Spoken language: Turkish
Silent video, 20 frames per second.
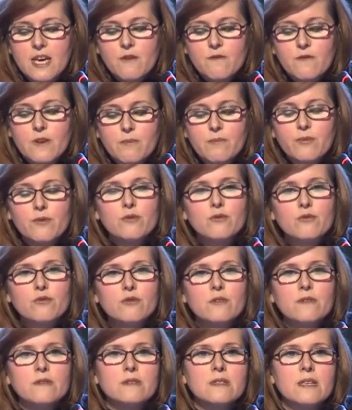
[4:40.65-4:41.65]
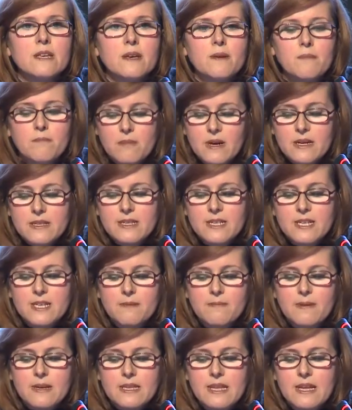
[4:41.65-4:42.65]
ve büyüdüyse maddi
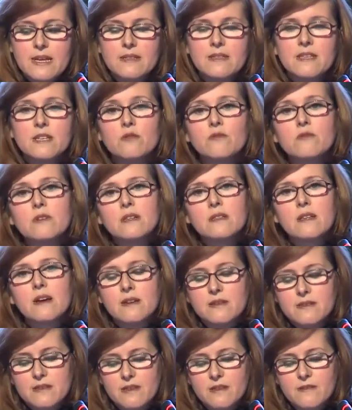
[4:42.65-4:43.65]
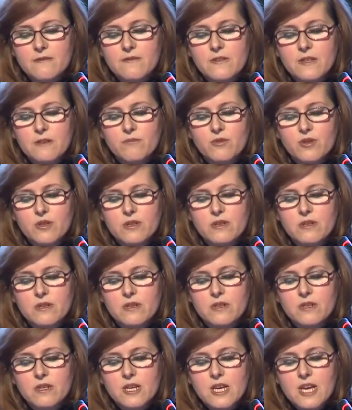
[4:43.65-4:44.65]
bedenleri o kadar
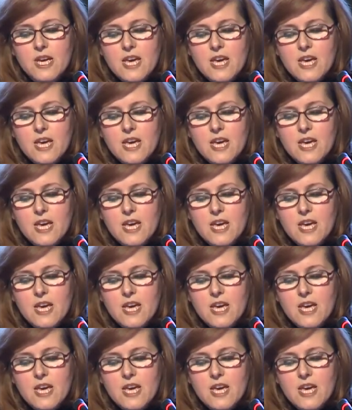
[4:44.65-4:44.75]
zayıflamıştır.